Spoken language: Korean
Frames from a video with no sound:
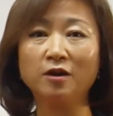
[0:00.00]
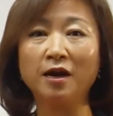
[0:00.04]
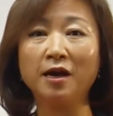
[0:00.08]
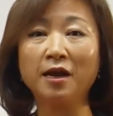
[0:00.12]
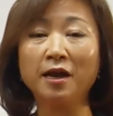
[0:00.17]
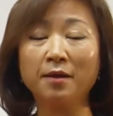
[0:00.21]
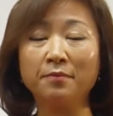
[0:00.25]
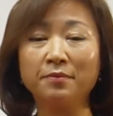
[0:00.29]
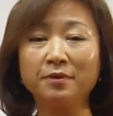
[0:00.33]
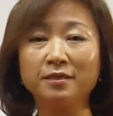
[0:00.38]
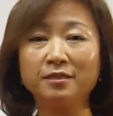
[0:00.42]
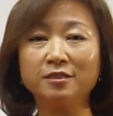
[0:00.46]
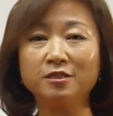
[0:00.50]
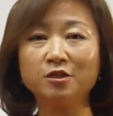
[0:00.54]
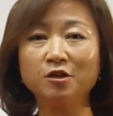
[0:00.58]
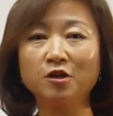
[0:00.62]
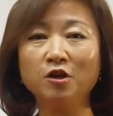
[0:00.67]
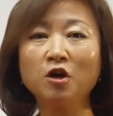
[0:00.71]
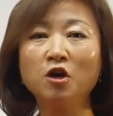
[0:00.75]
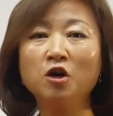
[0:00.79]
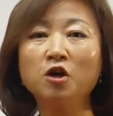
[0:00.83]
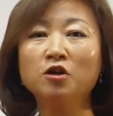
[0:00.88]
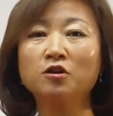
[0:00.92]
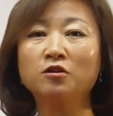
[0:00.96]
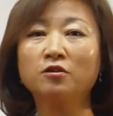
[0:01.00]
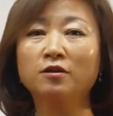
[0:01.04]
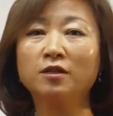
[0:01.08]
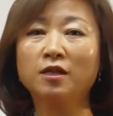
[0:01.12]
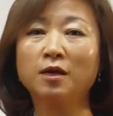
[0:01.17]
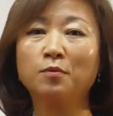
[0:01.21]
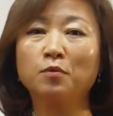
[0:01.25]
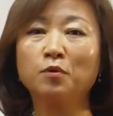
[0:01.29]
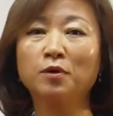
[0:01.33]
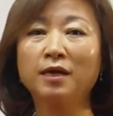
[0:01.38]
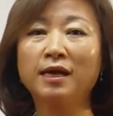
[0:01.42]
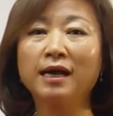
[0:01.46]
아랍이. 그죠?
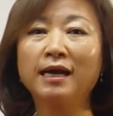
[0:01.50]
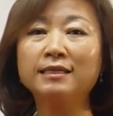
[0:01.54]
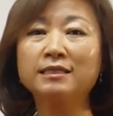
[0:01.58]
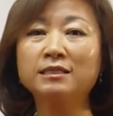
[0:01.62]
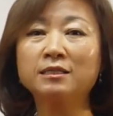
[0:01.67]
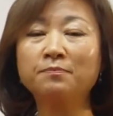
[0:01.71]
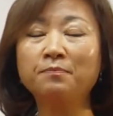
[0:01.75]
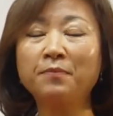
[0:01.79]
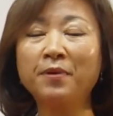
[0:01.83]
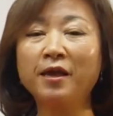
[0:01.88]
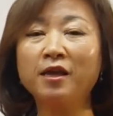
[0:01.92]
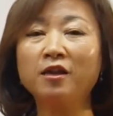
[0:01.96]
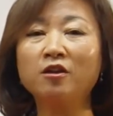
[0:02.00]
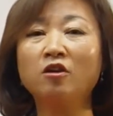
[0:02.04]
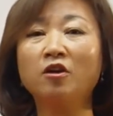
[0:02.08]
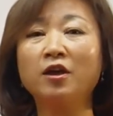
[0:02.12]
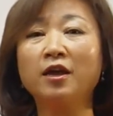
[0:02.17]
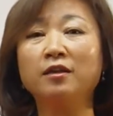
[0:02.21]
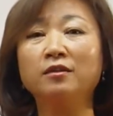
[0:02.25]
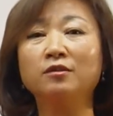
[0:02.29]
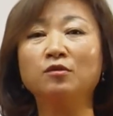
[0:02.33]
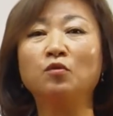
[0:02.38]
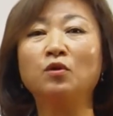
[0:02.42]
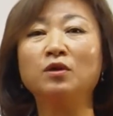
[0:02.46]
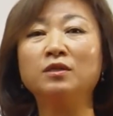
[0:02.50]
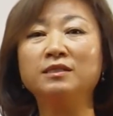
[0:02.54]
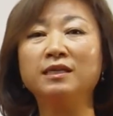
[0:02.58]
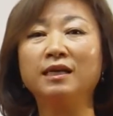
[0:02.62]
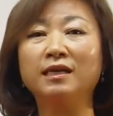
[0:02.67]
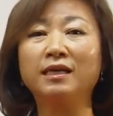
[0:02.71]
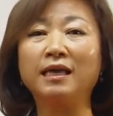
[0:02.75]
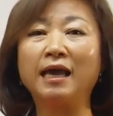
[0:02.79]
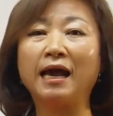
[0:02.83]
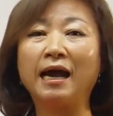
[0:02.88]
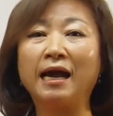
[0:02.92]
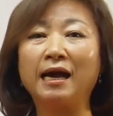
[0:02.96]
그러다 보니까 스페인어에는
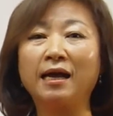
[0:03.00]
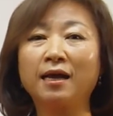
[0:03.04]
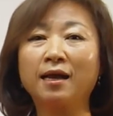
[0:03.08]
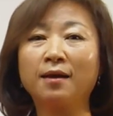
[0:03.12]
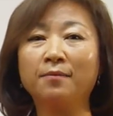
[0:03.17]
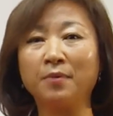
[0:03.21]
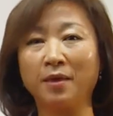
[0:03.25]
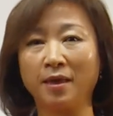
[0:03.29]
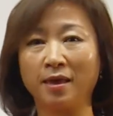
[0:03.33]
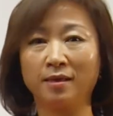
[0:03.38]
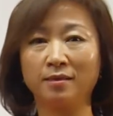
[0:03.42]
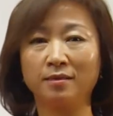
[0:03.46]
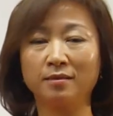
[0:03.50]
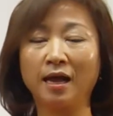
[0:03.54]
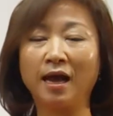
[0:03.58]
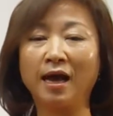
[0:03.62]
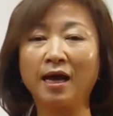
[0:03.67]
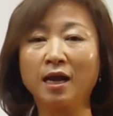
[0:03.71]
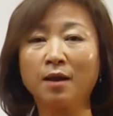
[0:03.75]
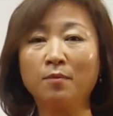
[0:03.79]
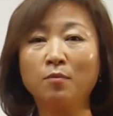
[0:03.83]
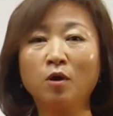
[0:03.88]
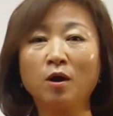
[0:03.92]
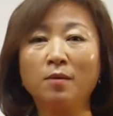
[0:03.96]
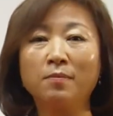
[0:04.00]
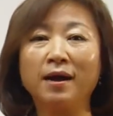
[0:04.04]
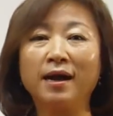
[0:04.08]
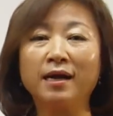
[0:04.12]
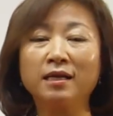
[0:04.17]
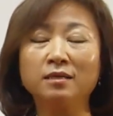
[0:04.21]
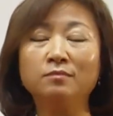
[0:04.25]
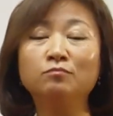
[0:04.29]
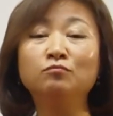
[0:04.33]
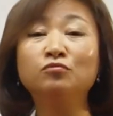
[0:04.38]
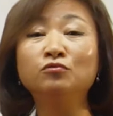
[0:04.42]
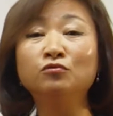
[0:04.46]
굉장히 아랍에, 아랍어가
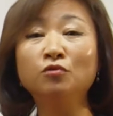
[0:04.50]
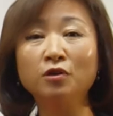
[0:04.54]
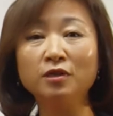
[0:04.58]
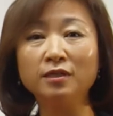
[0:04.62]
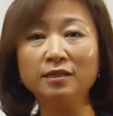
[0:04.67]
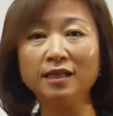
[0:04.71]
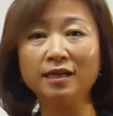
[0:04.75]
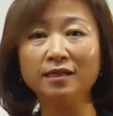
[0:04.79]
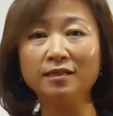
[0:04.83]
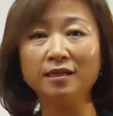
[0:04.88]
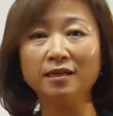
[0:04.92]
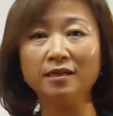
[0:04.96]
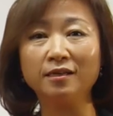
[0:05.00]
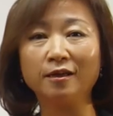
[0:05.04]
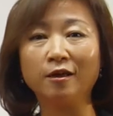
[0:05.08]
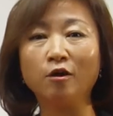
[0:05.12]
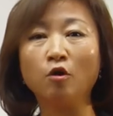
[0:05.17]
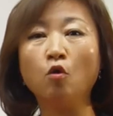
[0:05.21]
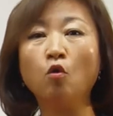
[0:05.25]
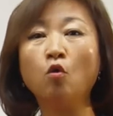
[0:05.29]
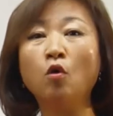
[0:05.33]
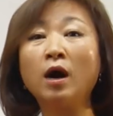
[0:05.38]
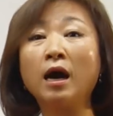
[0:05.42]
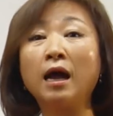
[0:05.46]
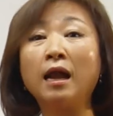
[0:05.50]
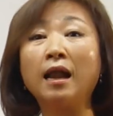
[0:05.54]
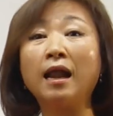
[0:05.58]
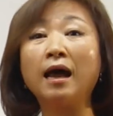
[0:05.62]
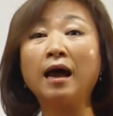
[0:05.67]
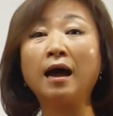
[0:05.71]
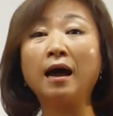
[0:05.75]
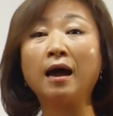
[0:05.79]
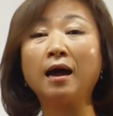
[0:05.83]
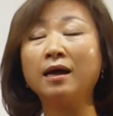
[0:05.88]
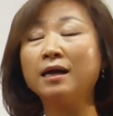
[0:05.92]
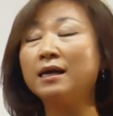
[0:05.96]
많이 묻어있다는 얘기예요
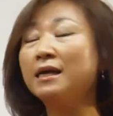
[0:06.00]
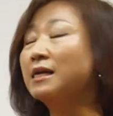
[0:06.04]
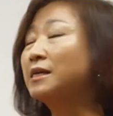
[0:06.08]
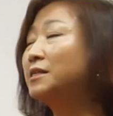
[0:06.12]
오할라.